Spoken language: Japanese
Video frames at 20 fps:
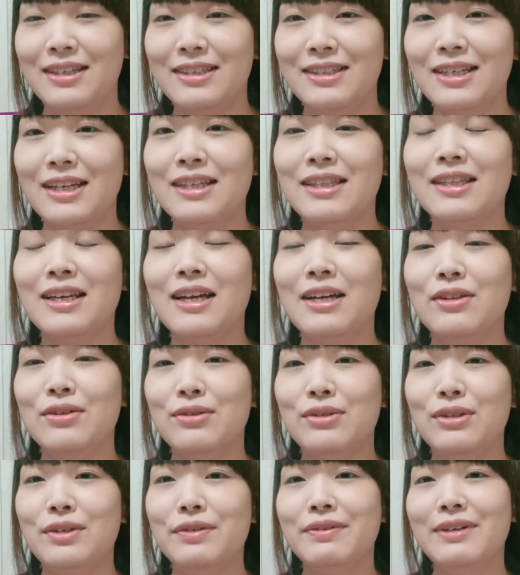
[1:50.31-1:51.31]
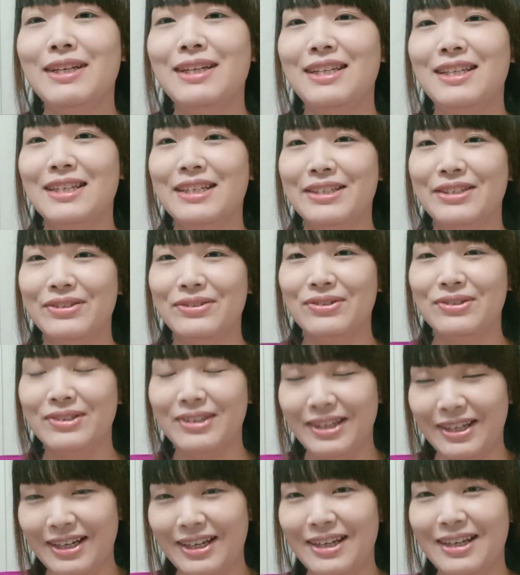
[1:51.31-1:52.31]
全体の2割だそ
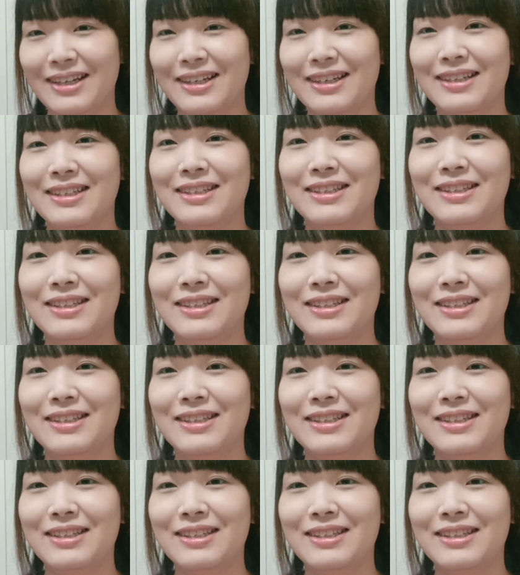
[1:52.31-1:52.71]
うで、